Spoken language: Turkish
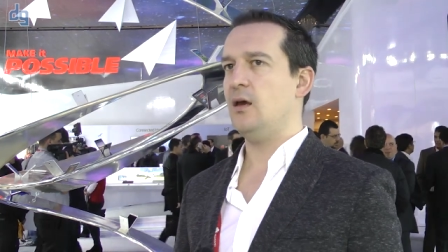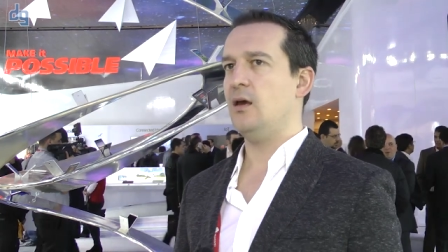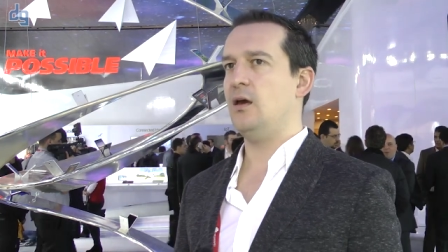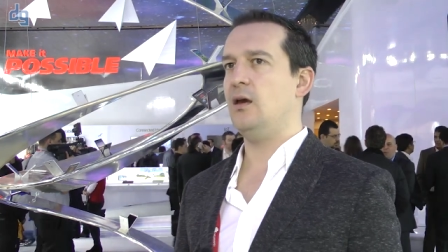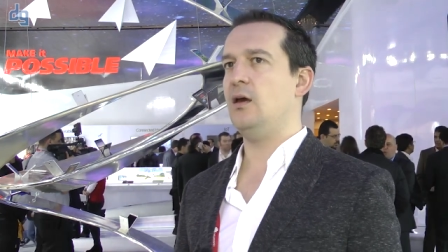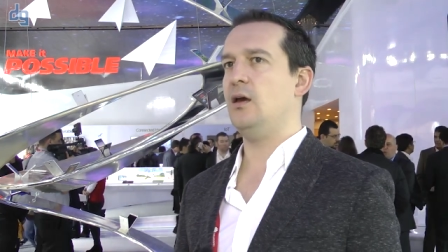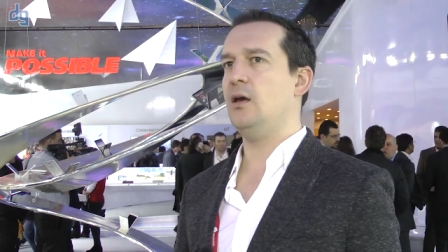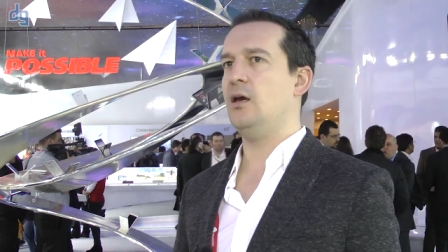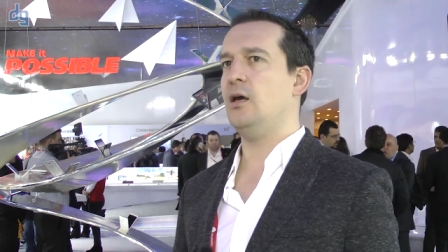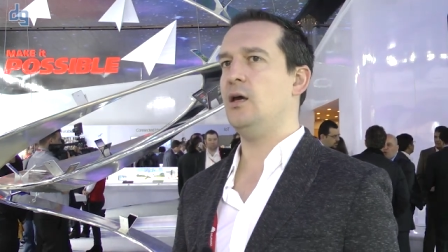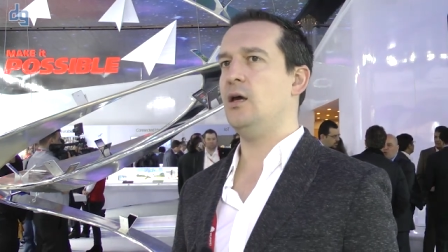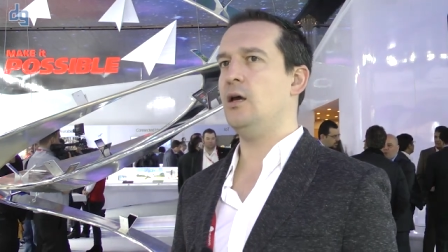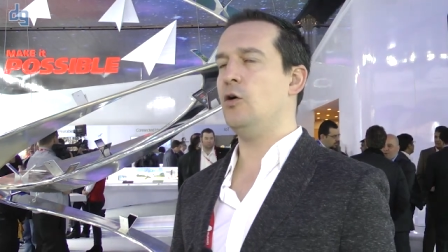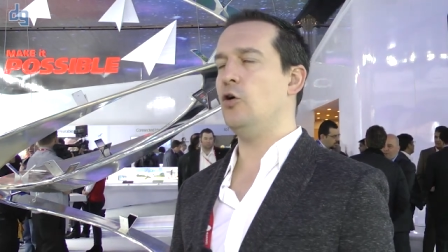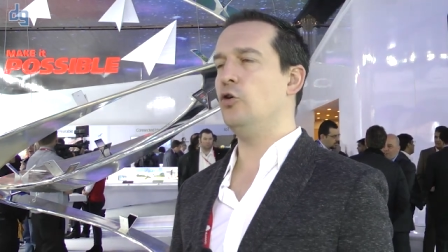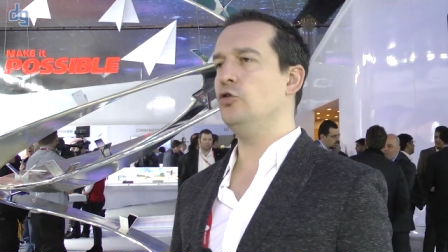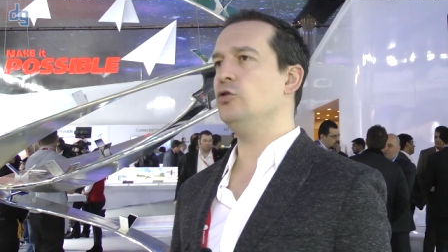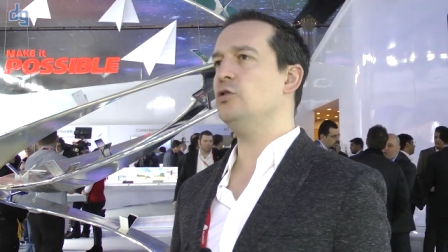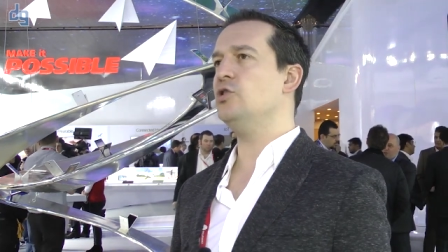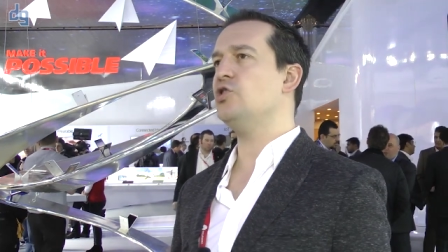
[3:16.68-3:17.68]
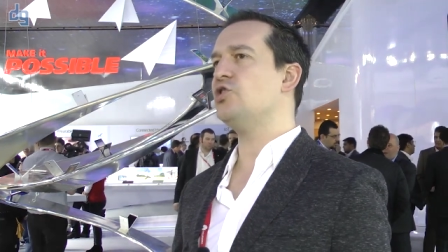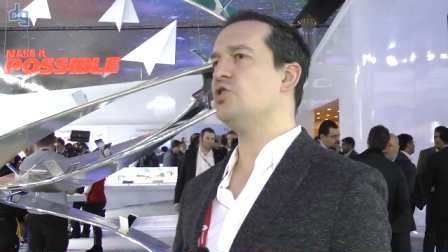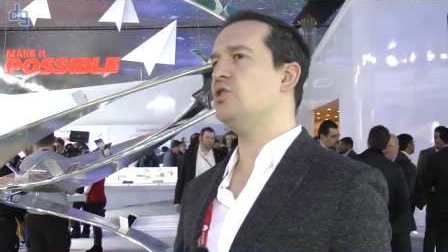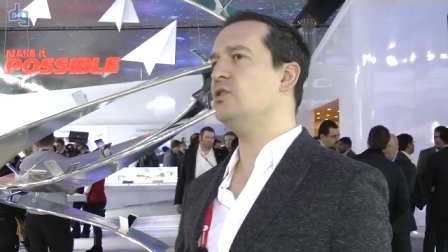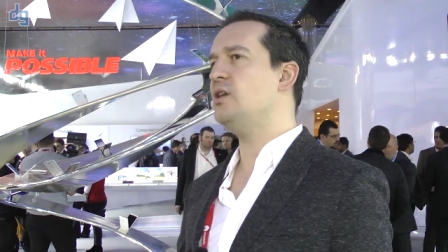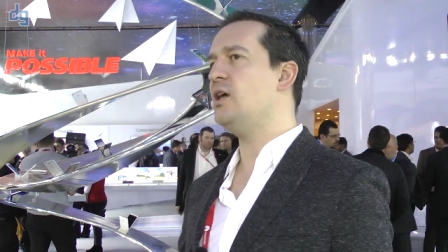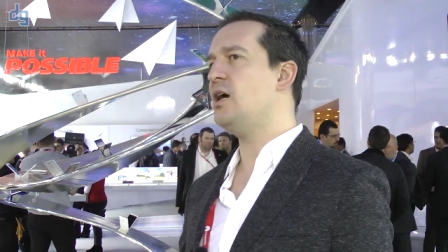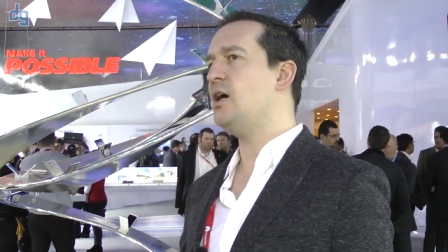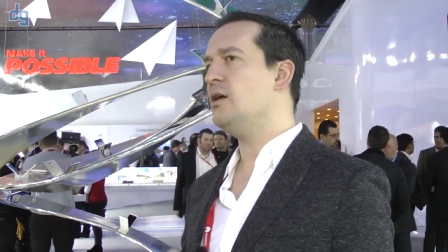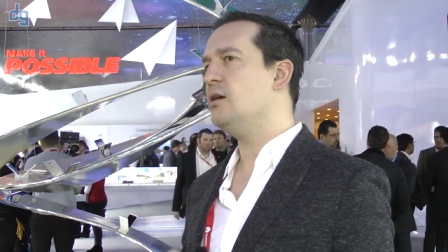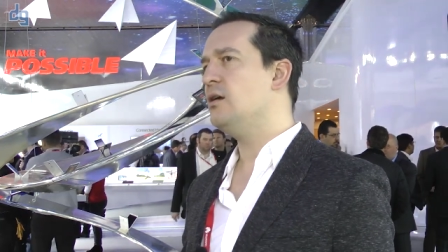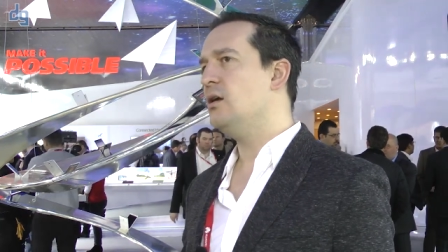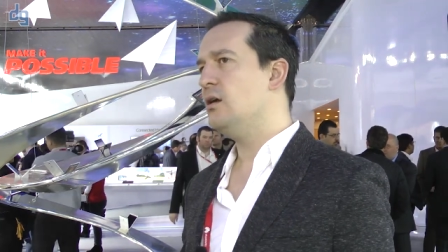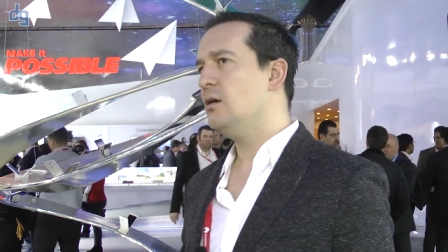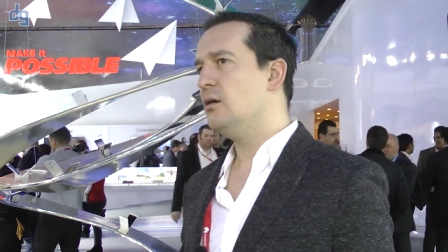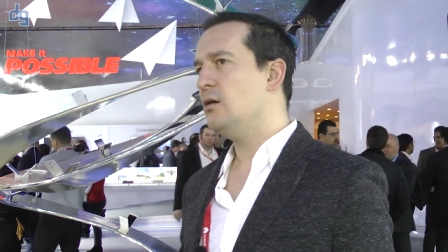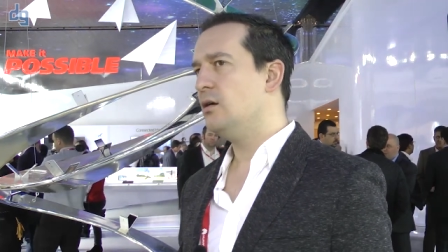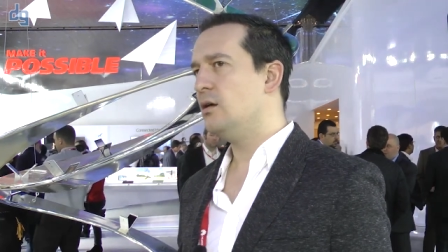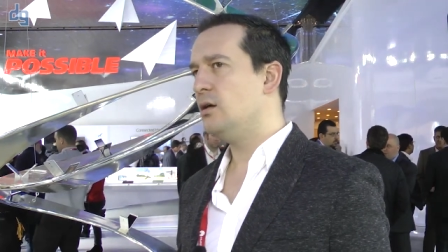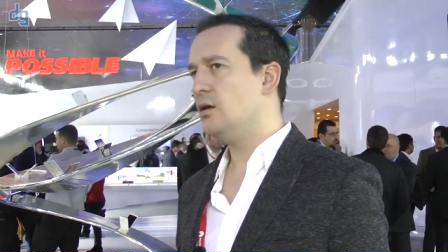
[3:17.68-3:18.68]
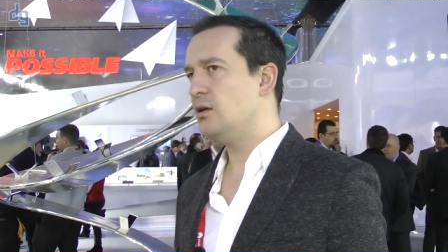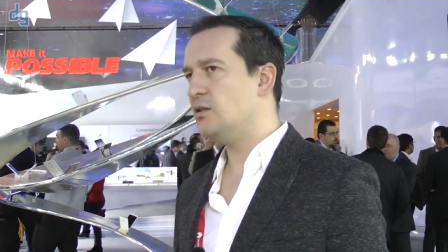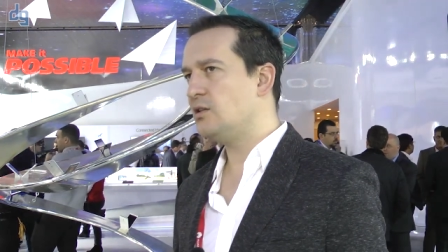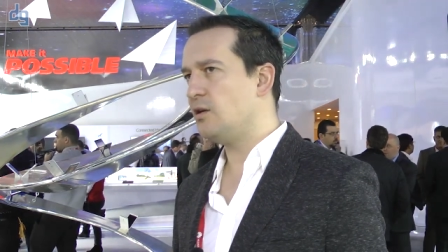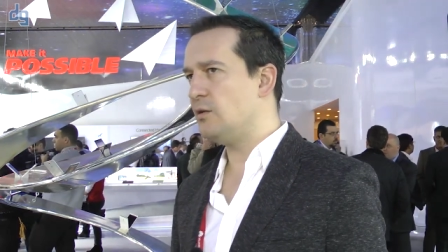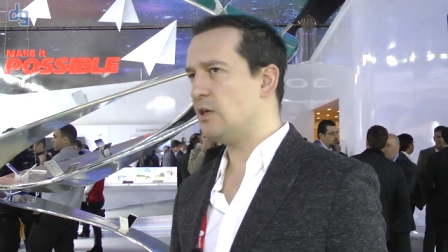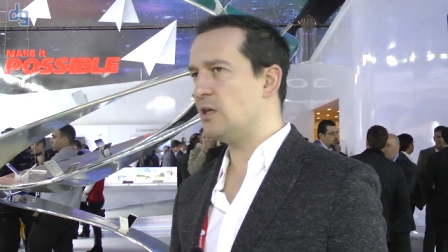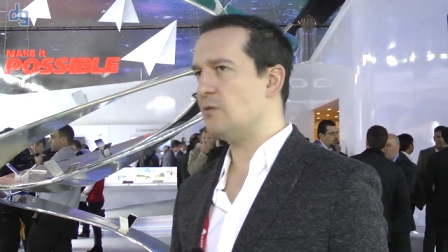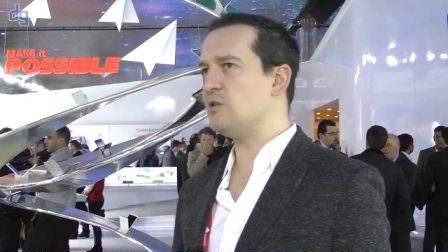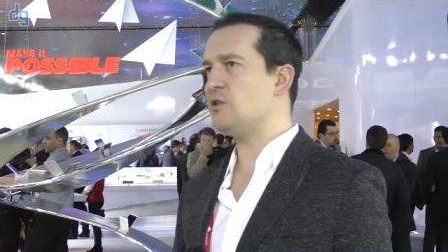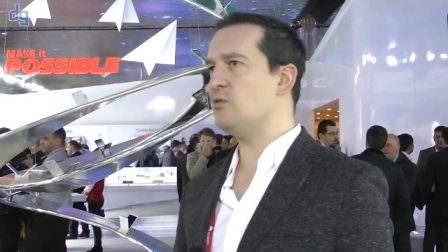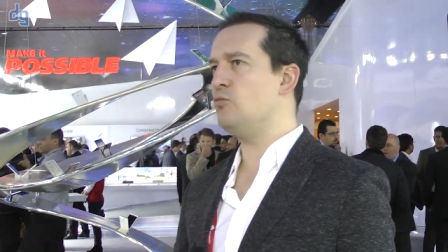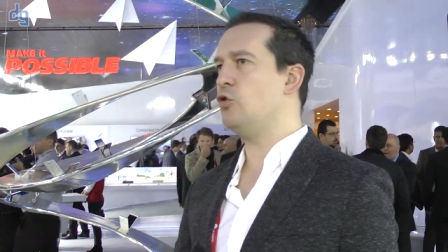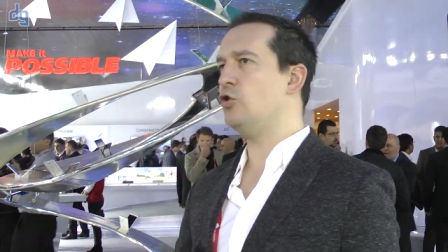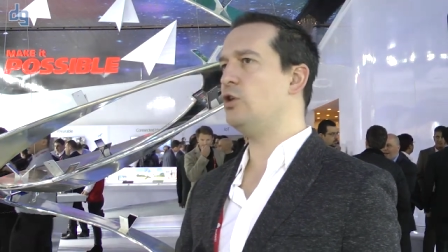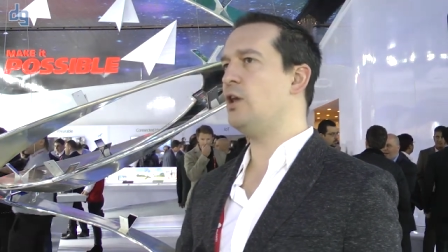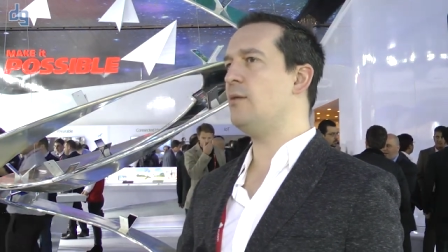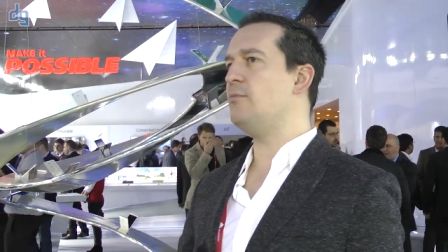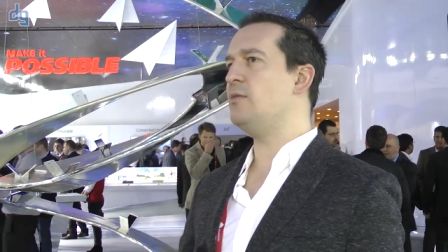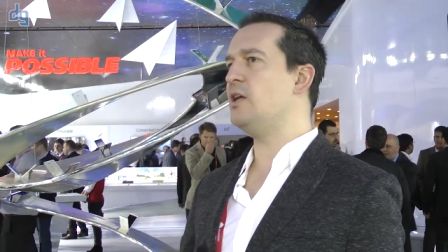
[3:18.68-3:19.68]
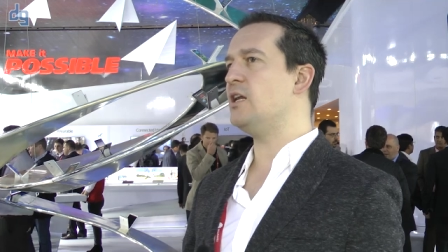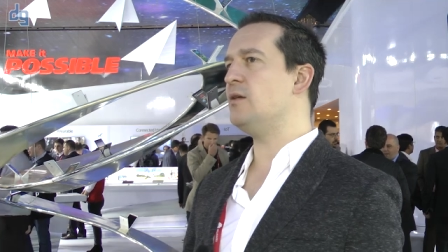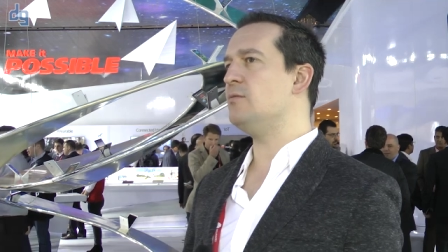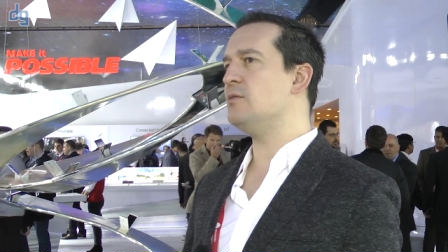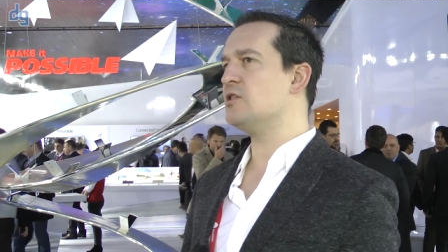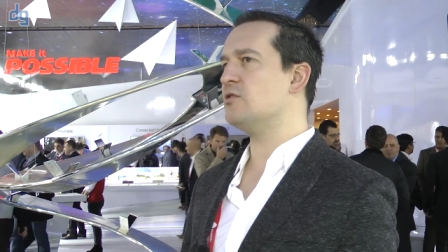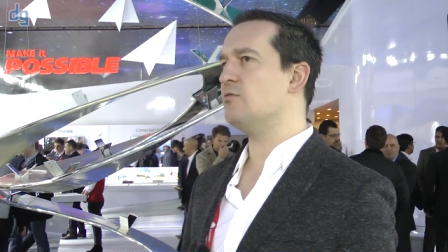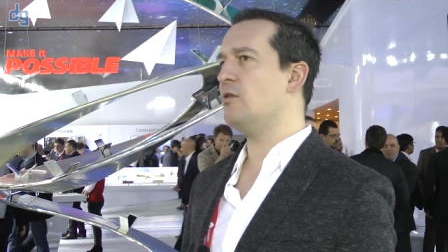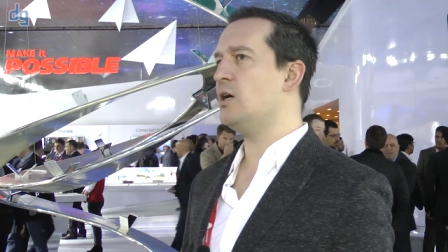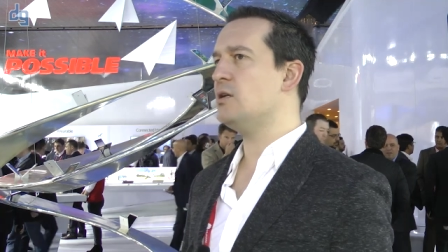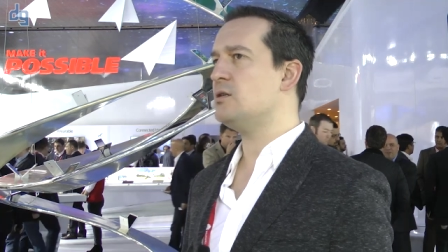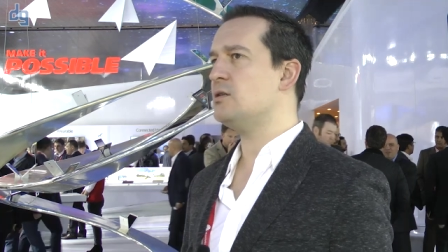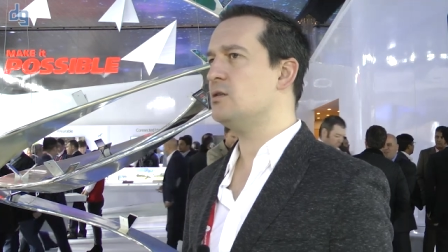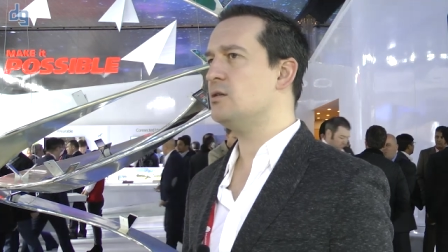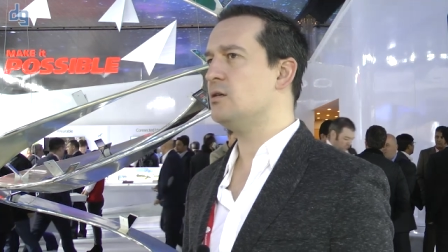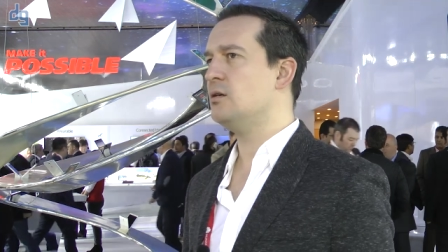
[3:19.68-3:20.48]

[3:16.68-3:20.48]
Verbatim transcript: Ee, onun dışında e, tabii ki bizim modemlerimiz var.